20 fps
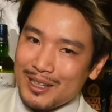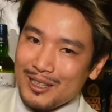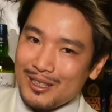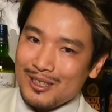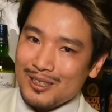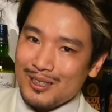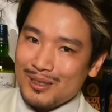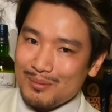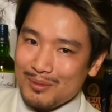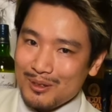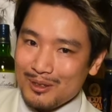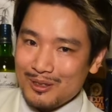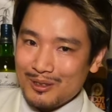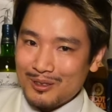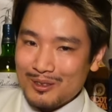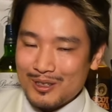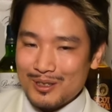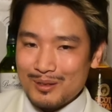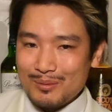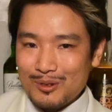りつつもちょっ
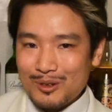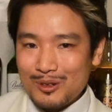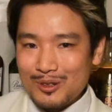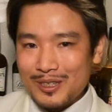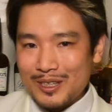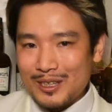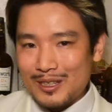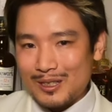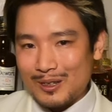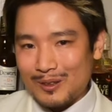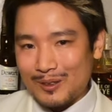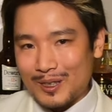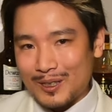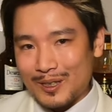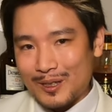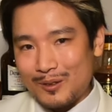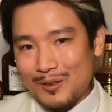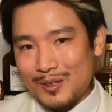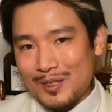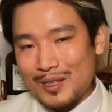とスモーキーさを
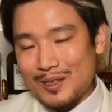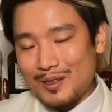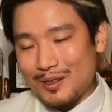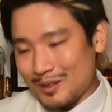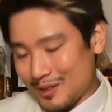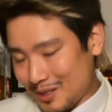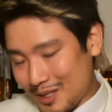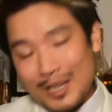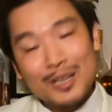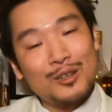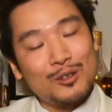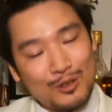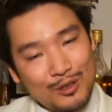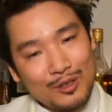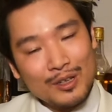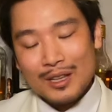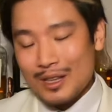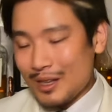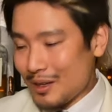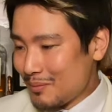漂わせる